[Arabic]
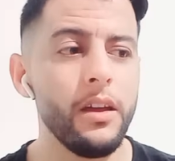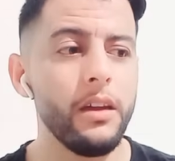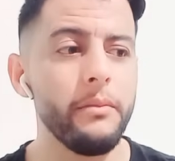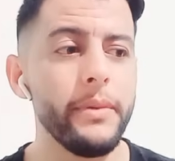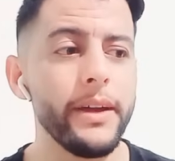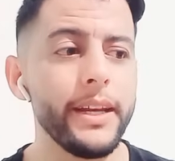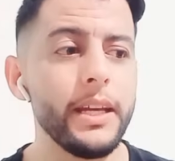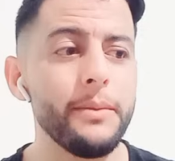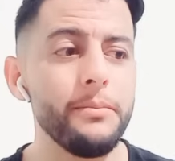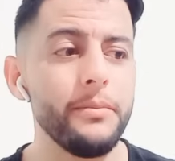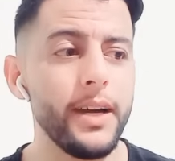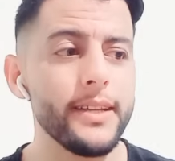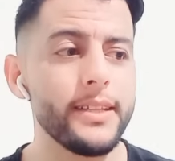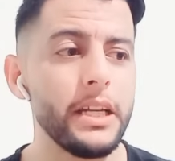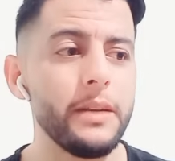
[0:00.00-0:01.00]

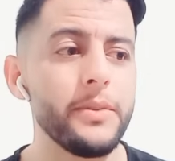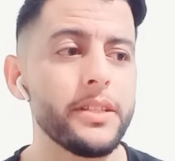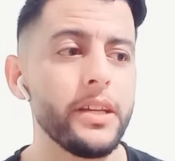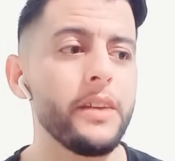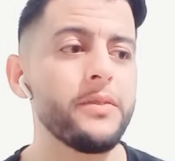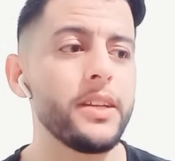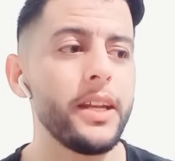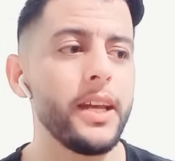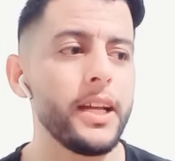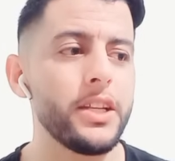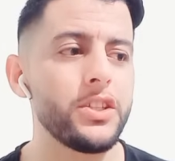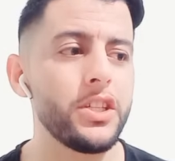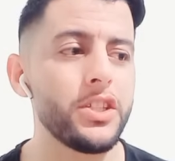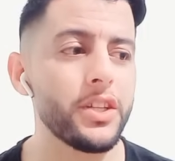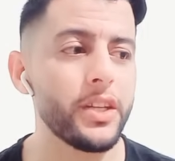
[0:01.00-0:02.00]
مريم حيت انا باش عرفت انا
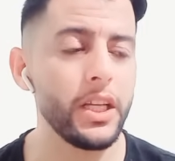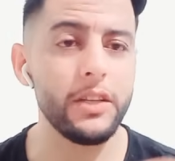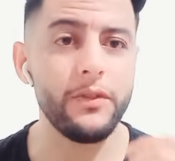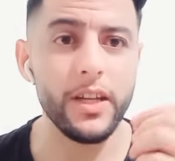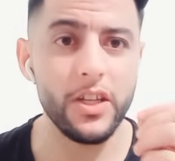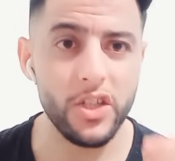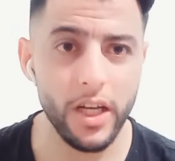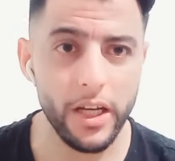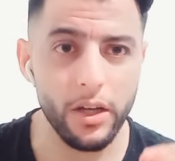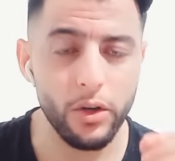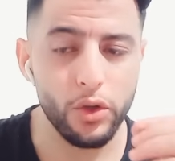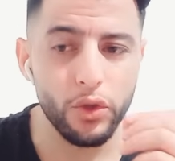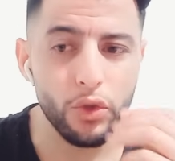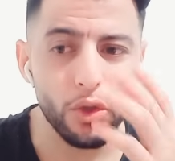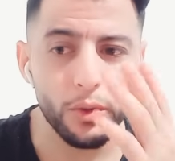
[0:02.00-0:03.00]
هادشي شكيت في الشيء انه
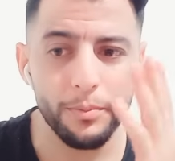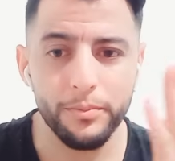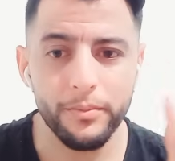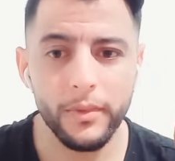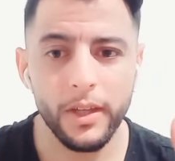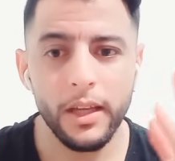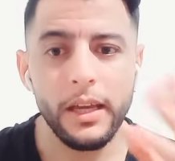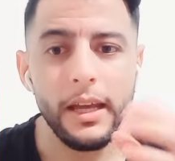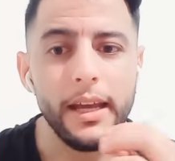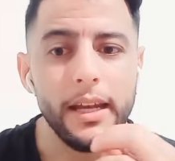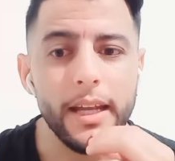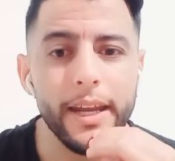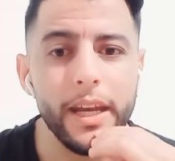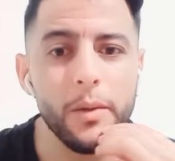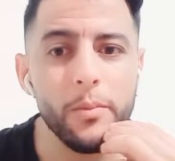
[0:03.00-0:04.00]
كذوب
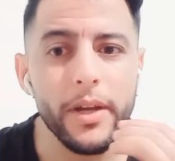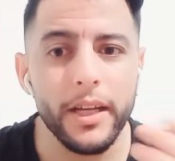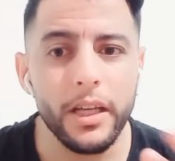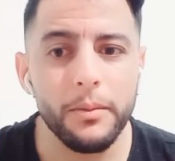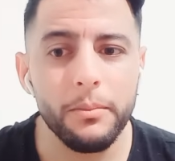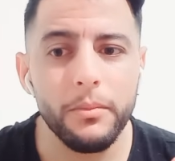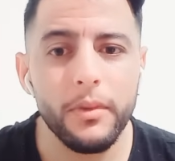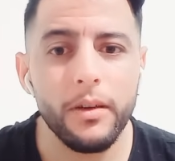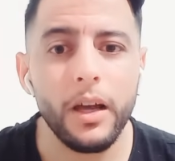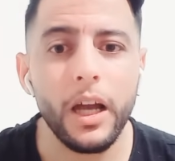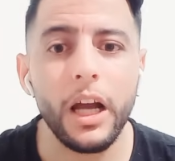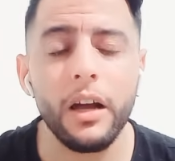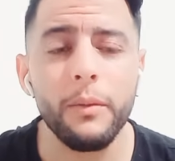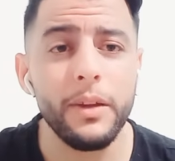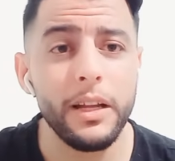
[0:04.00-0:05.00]
لان مريم
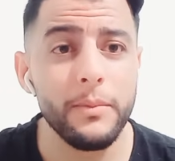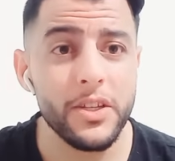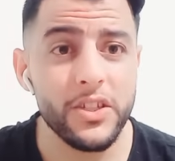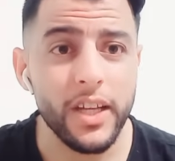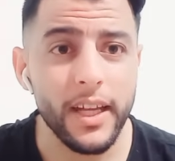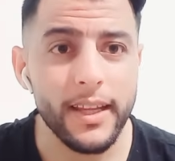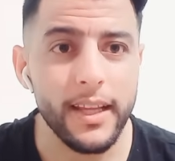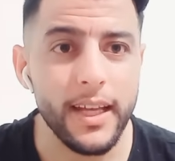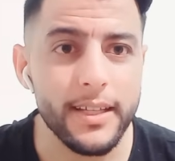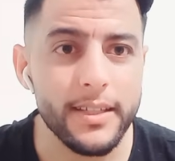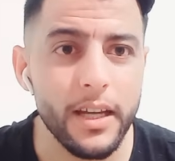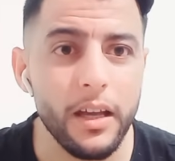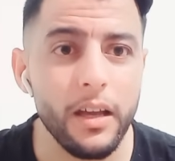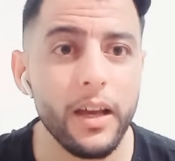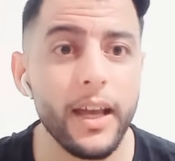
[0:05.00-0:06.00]
قبل من شهر
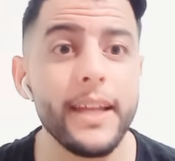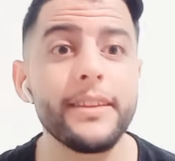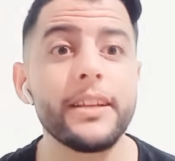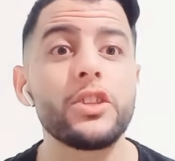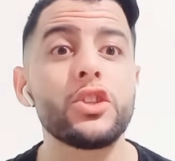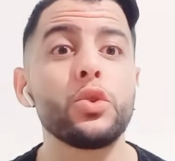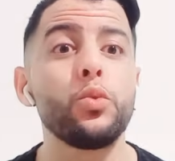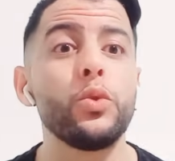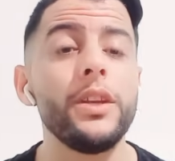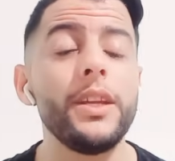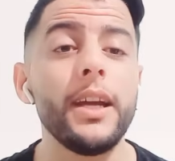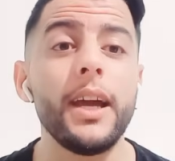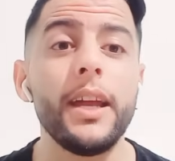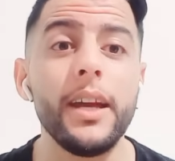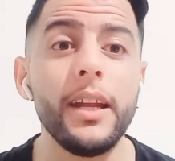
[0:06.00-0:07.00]
ثلاثة كانت
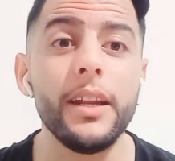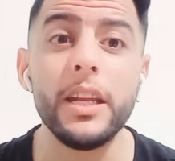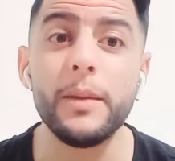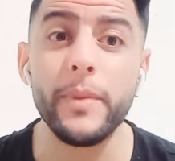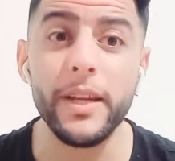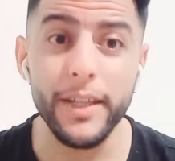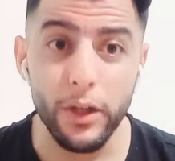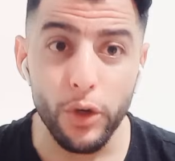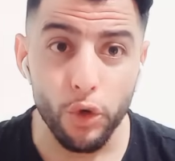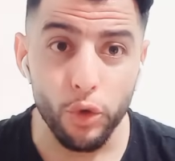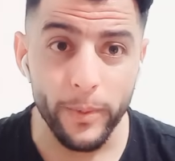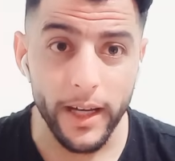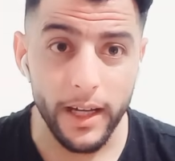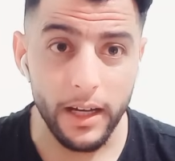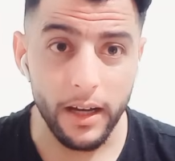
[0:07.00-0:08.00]
كتسولني انا على النمره ديال
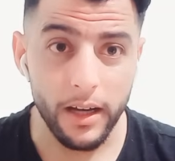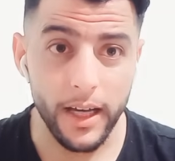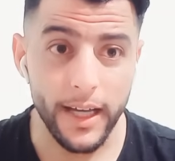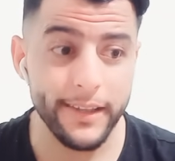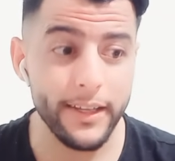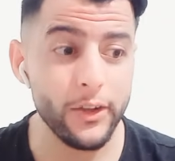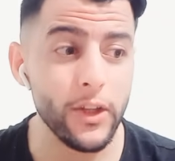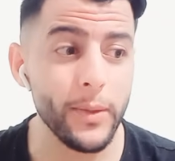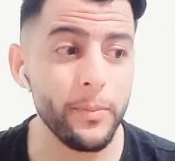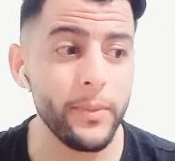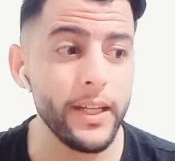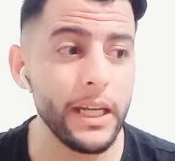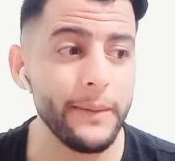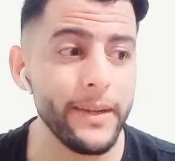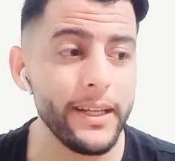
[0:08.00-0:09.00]
الروباله كانت كتطلب
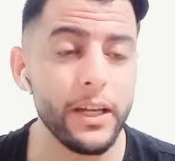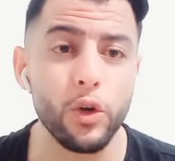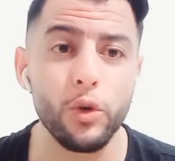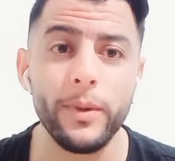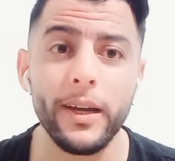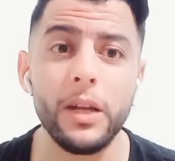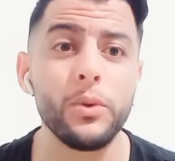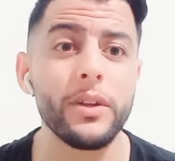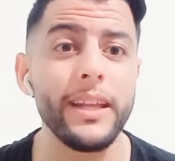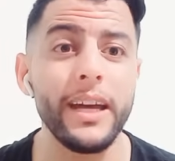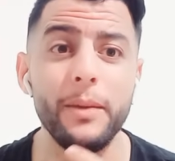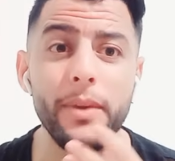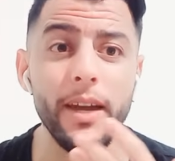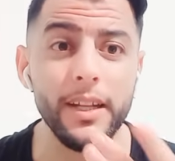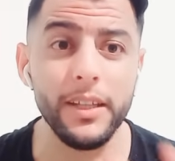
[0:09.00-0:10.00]
مني النمره ديال الروباله وكنت
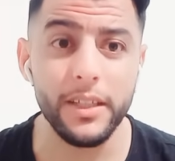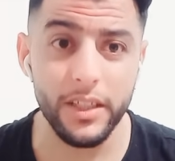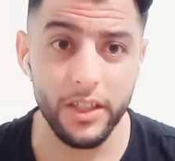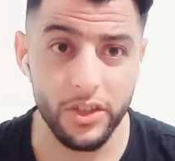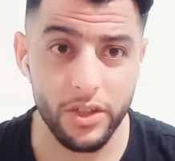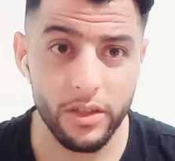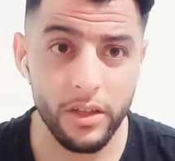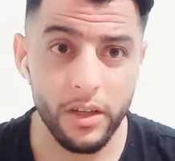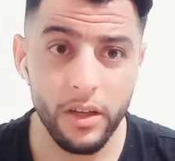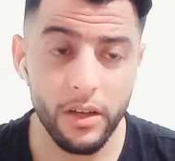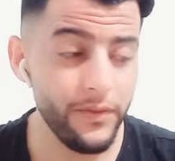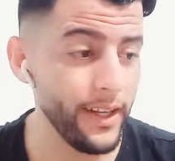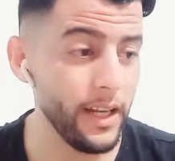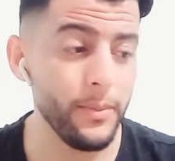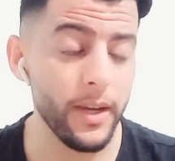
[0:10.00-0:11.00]
راه ما عنديش
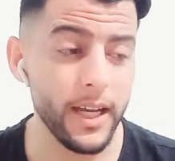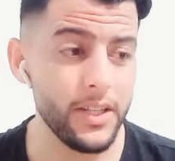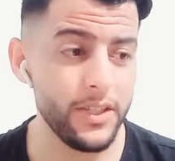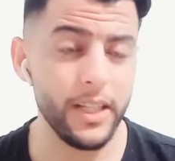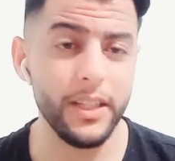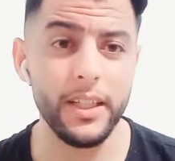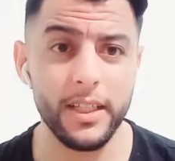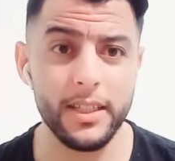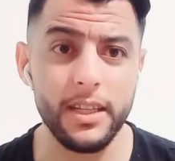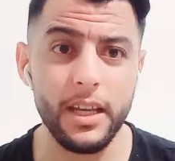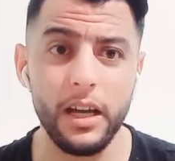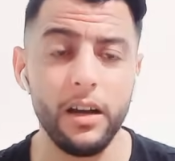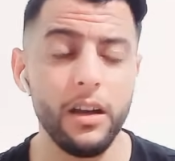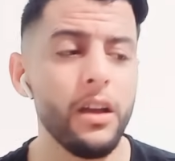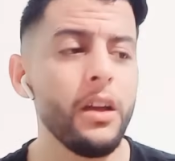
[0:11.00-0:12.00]
فعلا ما كانتش عندي ديك
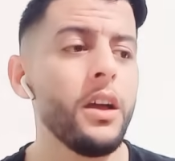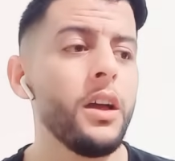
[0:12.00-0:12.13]
الساعه